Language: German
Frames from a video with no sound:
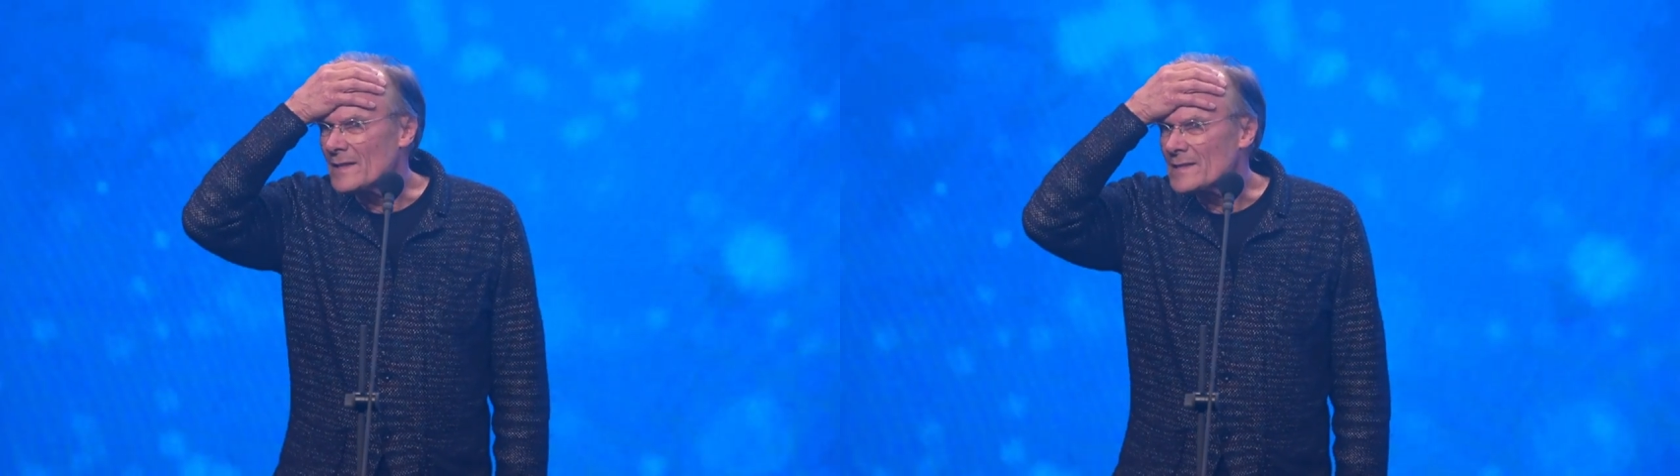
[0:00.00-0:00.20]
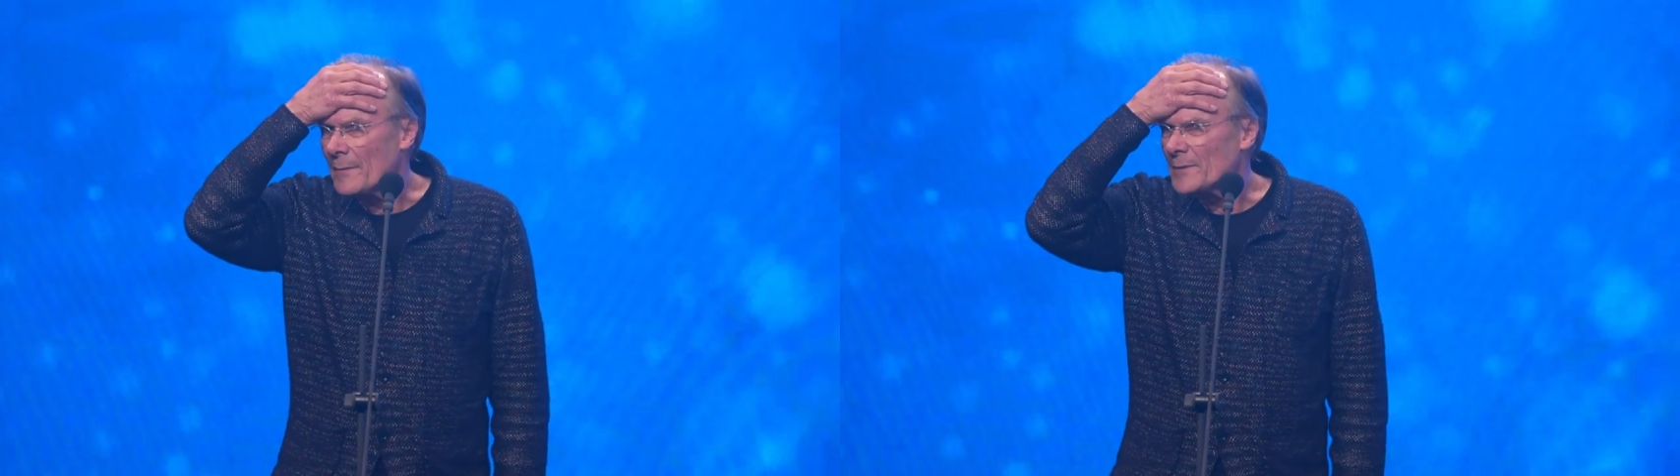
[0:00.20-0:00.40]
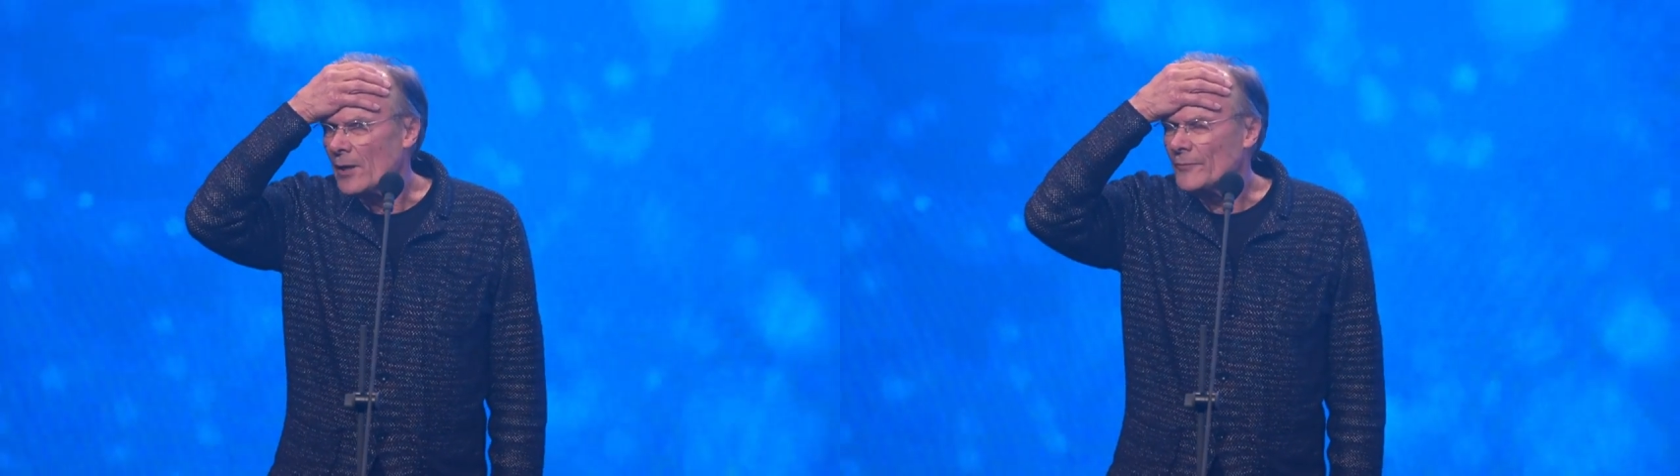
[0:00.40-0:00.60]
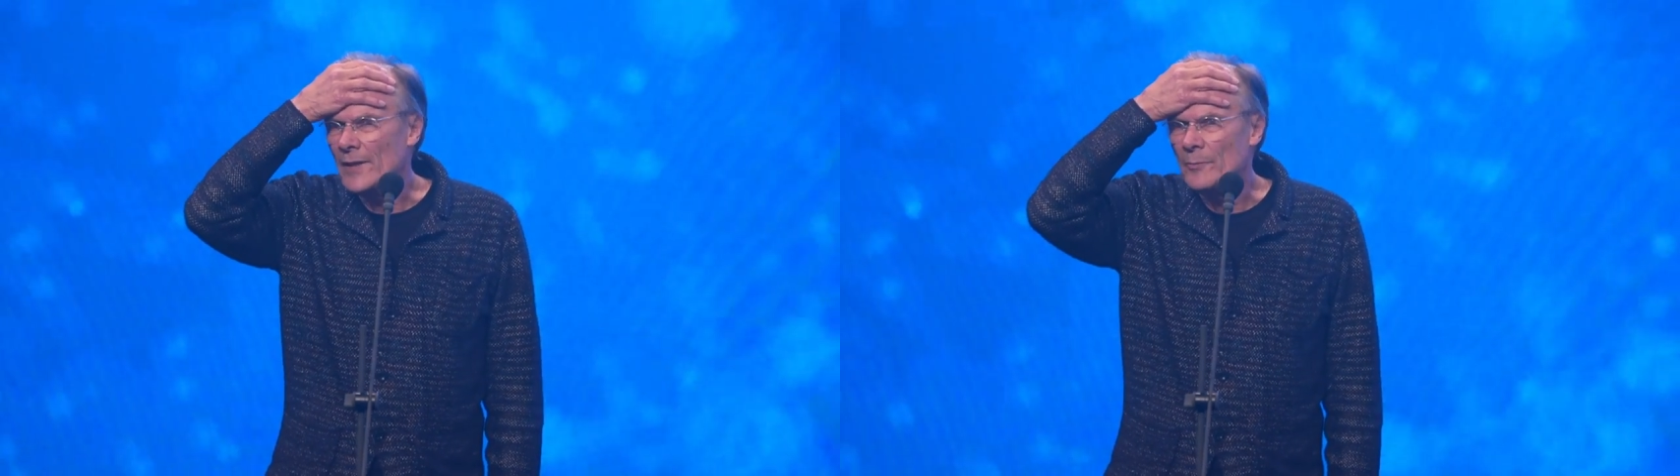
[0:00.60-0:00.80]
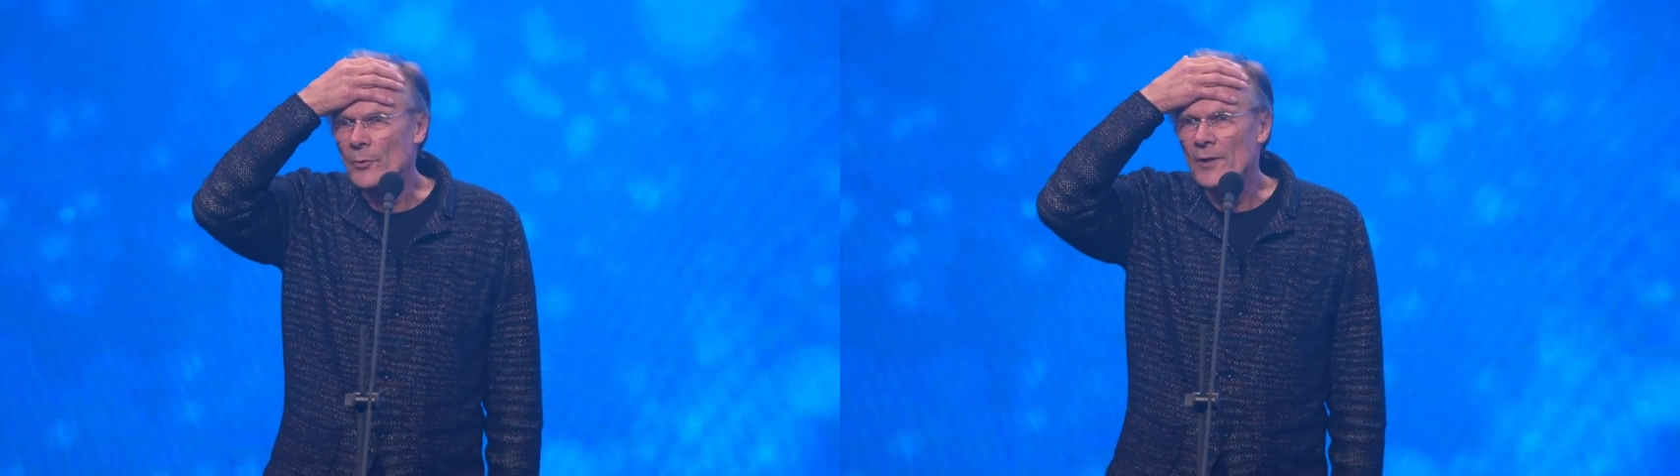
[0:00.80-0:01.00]
das habe ich auf
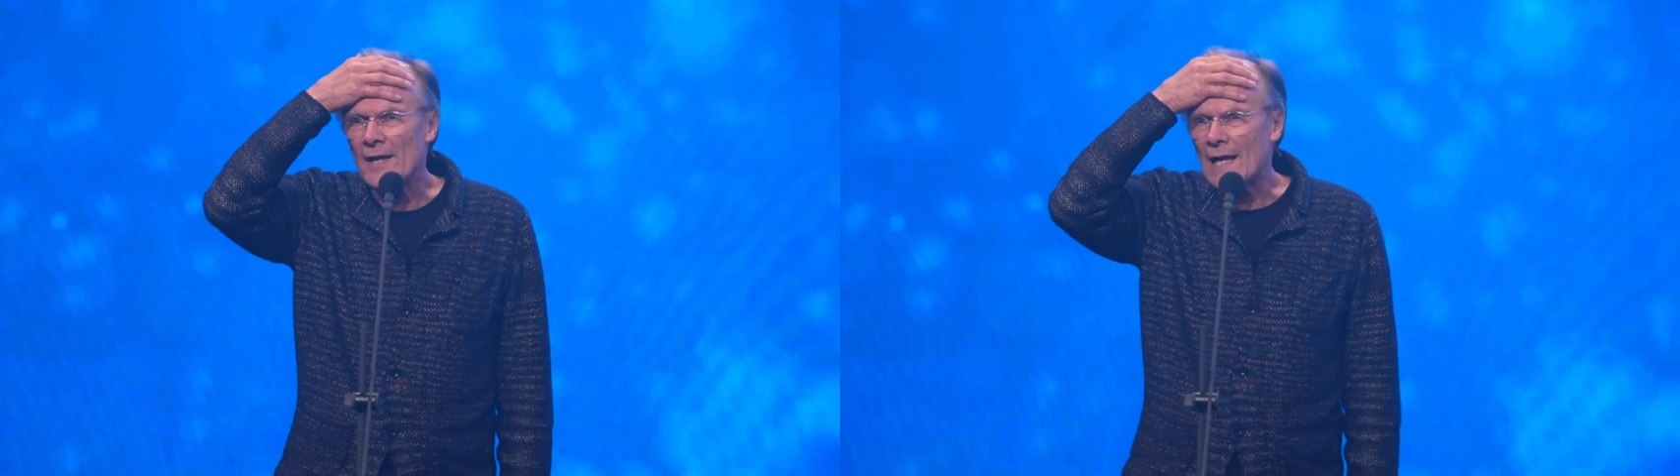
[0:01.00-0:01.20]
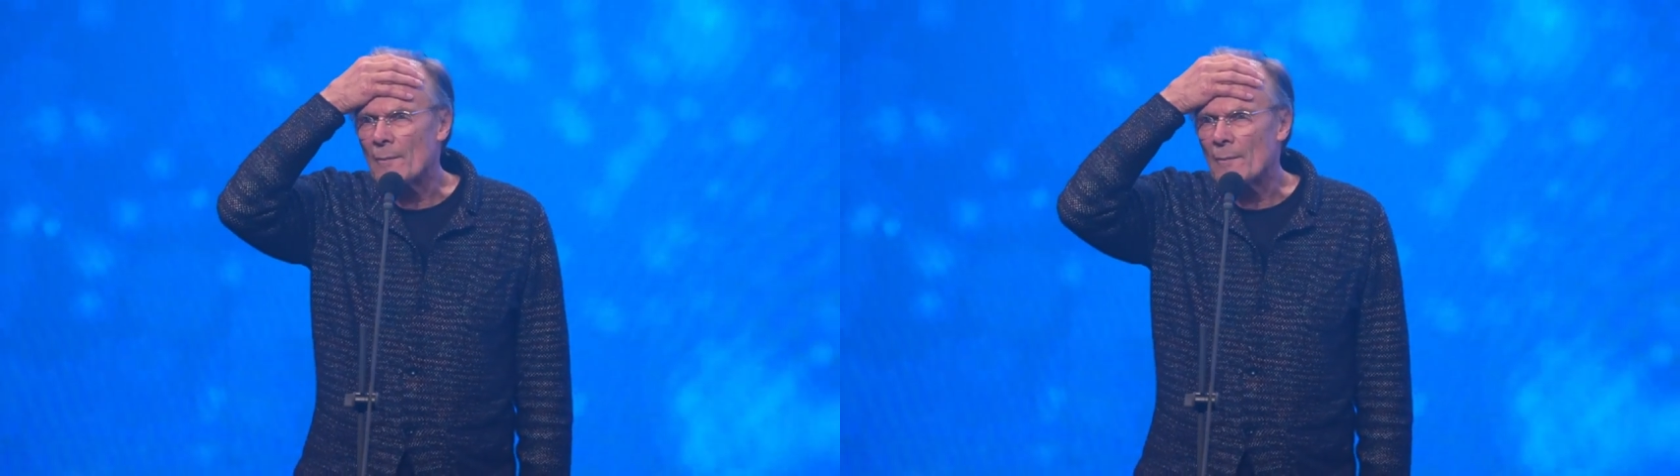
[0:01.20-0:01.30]
der Bühne der